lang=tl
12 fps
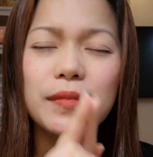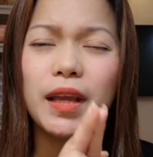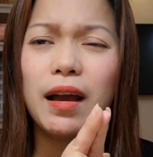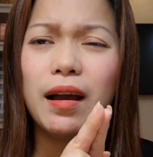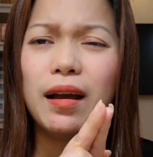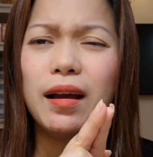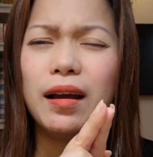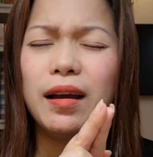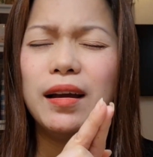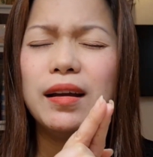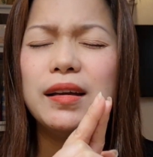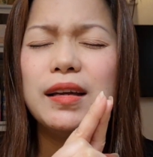
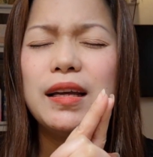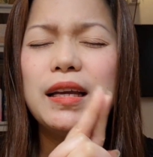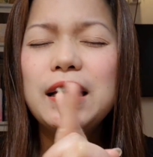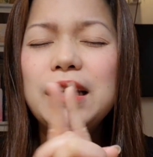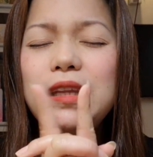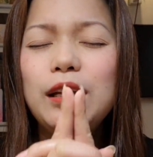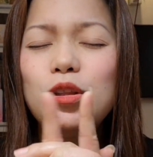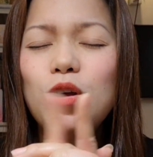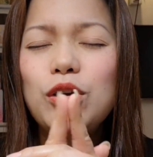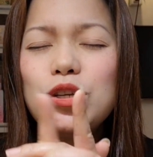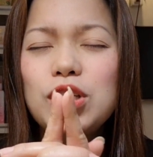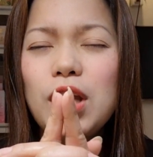Uh,
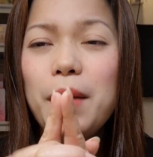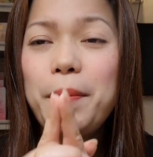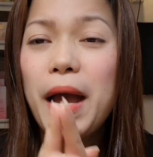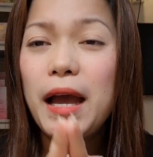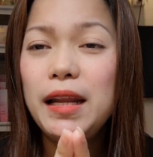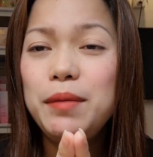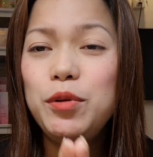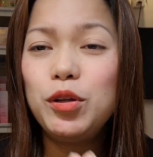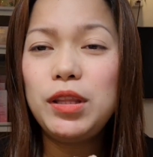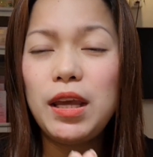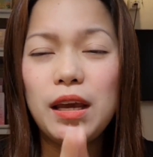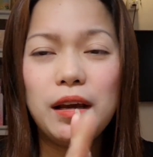TikTok shop, Honey
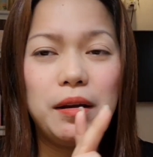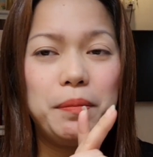Beauty.